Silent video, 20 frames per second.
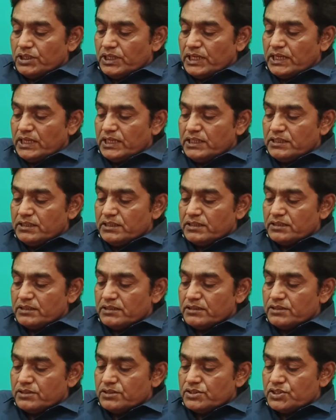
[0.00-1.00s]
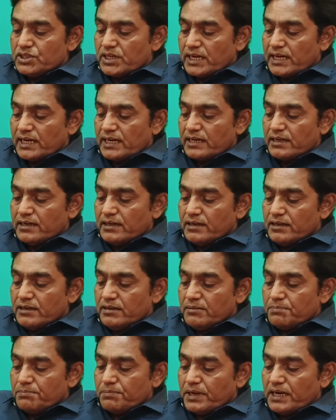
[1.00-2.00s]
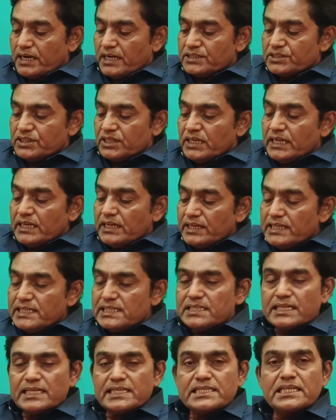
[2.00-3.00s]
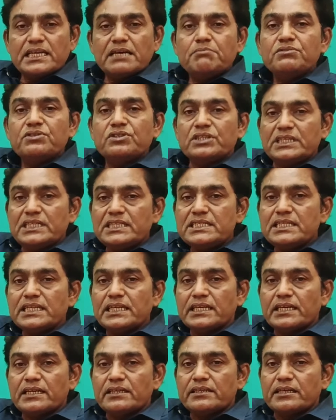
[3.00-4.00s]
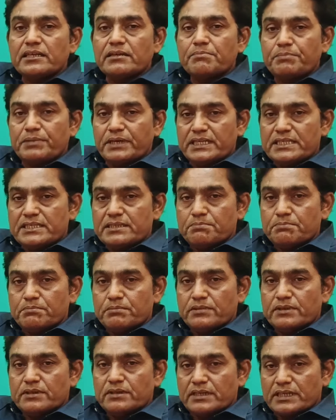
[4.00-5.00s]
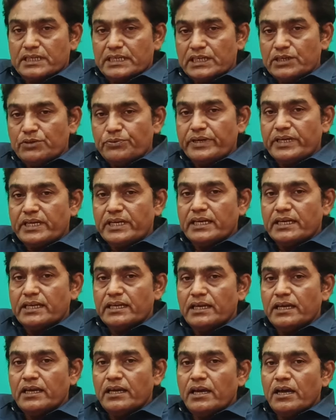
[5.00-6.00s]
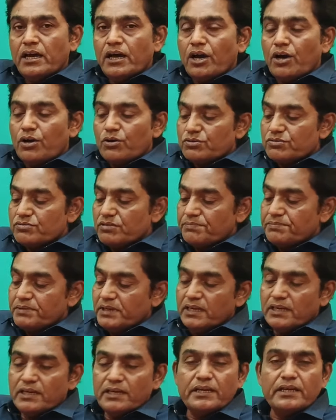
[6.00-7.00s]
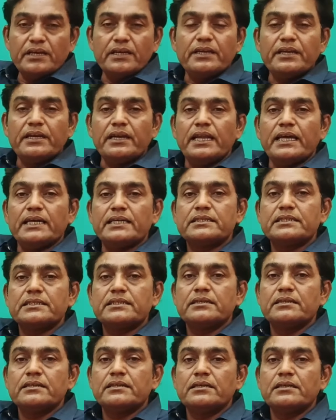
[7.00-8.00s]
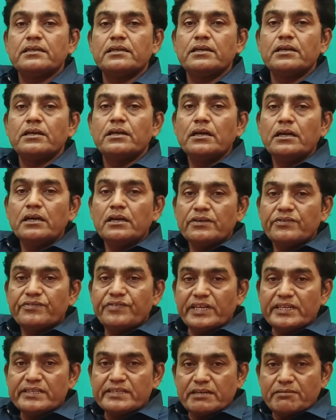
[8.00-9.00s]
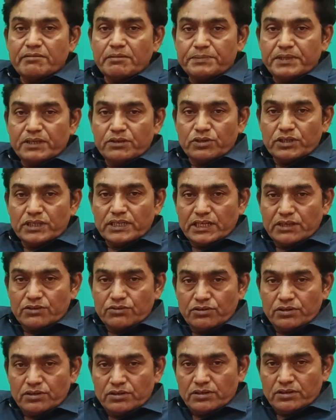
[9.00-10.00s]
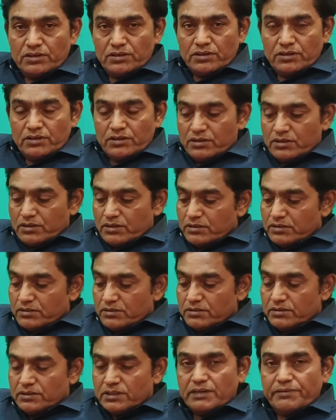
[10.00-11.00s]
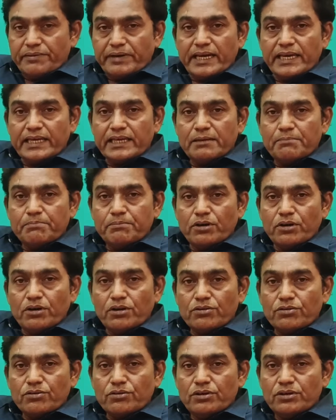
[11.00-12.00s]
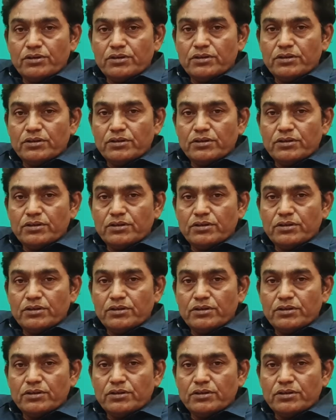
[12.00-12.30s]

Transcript: तीन चार पाँच इस तरह से हम 30 सेकेंड तक प्रेस किए हुए रहेंगे और उसका फिर रिलैक्स फिर से हम अपने घुटने को दबाएंगे बॉल को